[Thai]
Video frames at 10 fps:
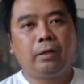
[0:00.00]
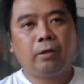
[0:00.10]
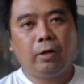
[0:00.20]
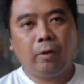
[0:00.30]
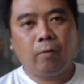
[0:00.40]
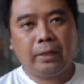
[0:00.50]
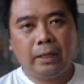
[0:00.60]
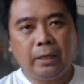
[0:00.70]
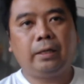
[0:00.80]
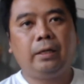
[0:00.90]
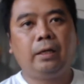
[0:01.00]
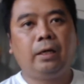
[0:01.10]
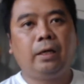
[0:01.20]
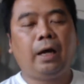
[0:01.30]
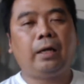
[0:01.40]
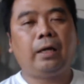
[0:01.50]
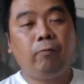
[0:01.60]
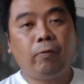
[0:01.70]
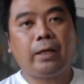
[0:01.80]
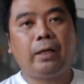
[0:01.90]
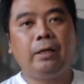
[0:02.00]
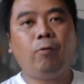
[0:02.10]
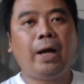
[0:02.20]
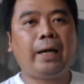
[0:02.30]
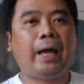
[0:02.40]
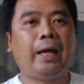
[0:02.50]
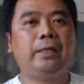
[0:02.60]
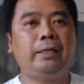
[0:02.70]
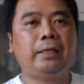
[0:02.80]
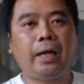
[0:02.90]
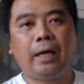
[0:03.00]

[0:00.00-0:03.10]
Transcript: เขาเรียกว่าเกิดดีเฟกหรือว่างานที่จะ